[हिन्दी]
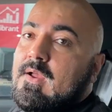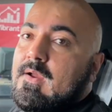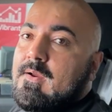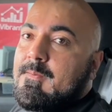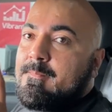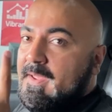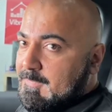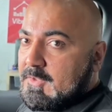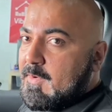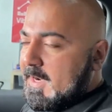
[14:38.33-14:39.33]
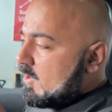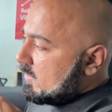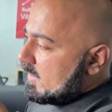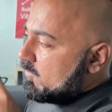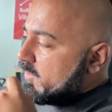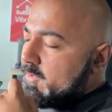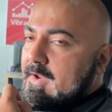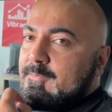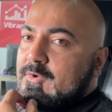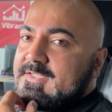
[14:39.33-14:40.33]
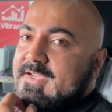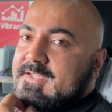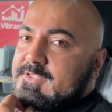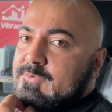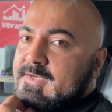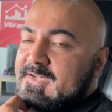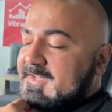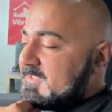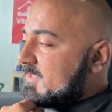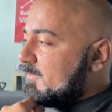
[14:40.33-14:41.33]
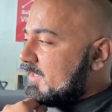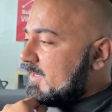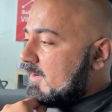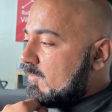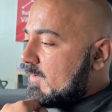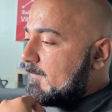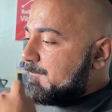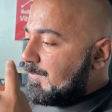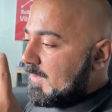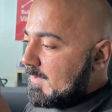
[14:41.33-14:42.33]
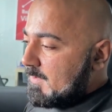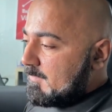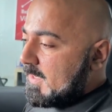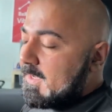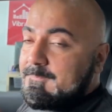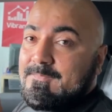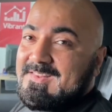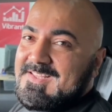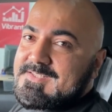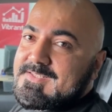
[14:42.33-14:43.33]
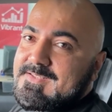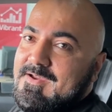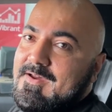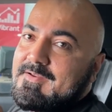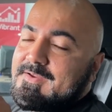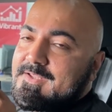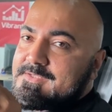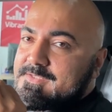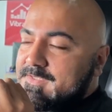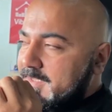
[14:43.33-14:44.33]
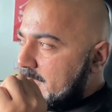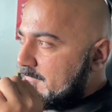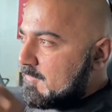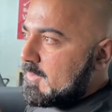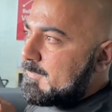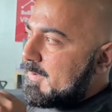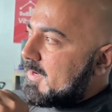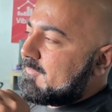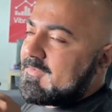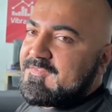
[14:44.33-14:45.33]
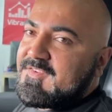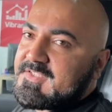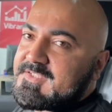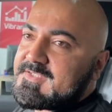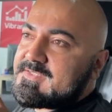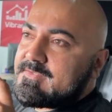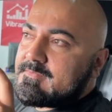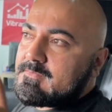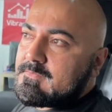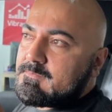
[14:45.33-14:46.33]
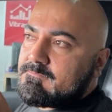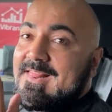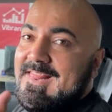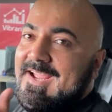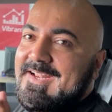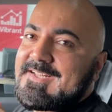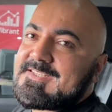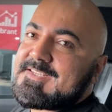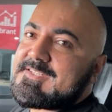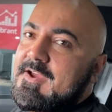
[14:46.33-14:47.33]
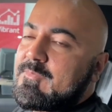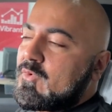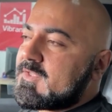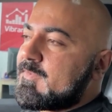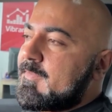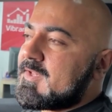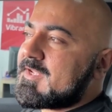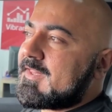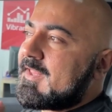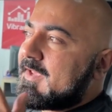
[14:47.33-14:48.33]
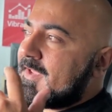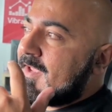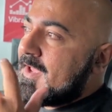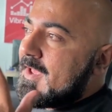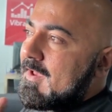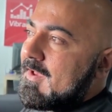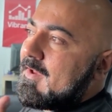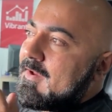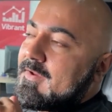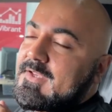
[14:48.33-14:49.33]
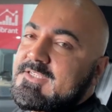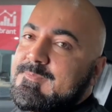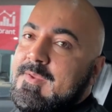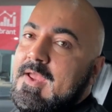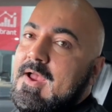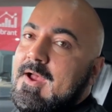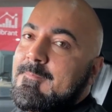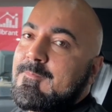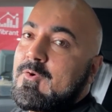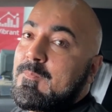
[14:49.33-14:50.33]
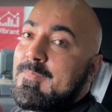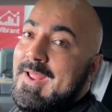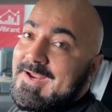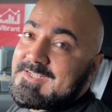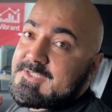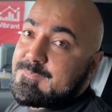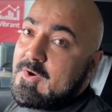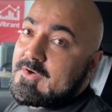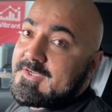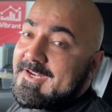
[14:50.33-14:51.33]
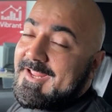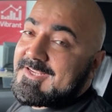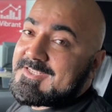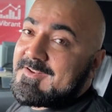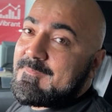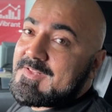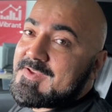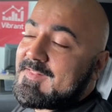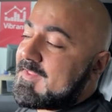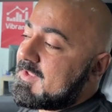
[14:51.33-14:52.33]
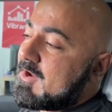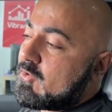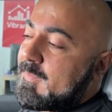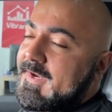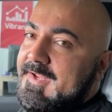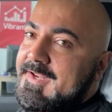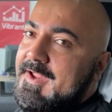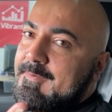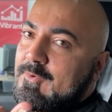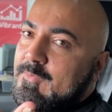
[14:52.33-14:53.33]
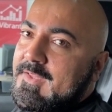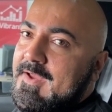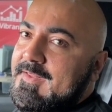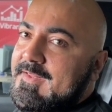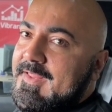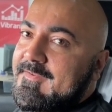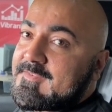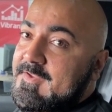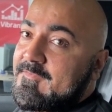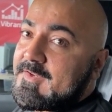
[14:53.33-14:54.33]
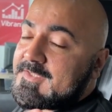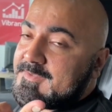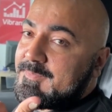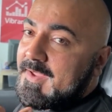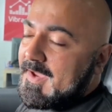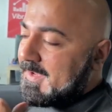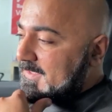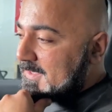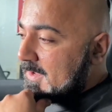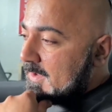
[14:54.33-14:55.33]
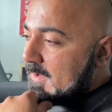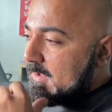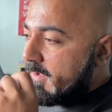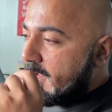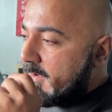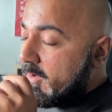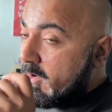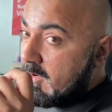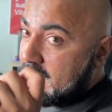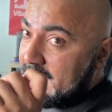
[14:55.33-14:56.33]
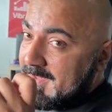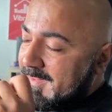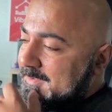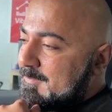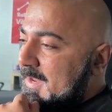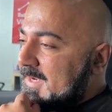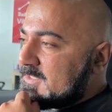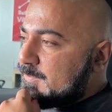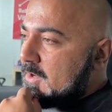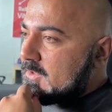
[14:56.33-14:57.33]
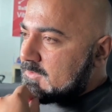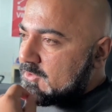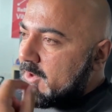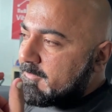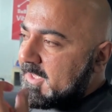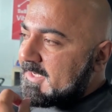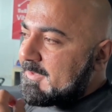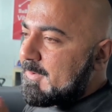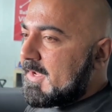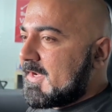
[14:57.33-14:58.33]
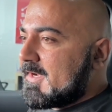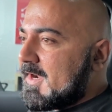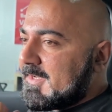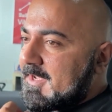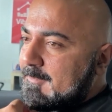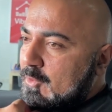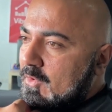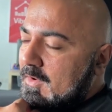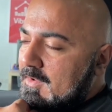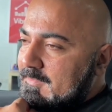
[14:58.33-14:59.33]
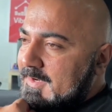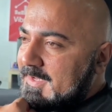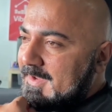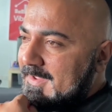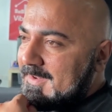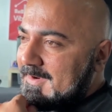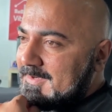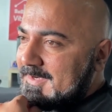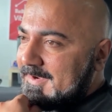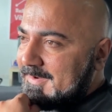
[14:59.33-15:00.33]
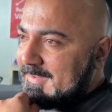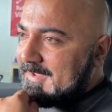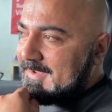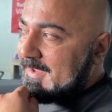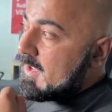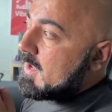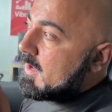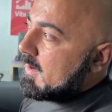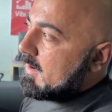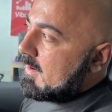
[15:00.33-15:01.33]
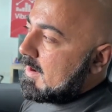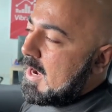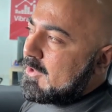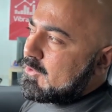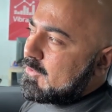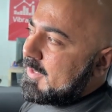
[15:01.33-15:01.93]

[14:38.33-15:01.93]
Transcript: आ, मैं भी दोबारा ऑन करूँगा और आपको इसका इंस्ट्रूमेंट क्लस्टर भी दिखाऊँगा बहरहाल दिस कार इज़ फुली पैक्ड विद फीचर्स लेन असिस्ट आपको इसमें मिल जाता है इसमें आपको ब्लाइंड स्पॉट डिटेक्शन मिल जाती है ये ऑटोमेटिकली आपको बता देता है इफ़ समवन इज़ बिहाइंड और इन द ब्लाइंड स्पॉट जो आप देख नहीं पाएंगे गाड़ी आपको ऑलरेडी अलर्ट कर देगी ऑटो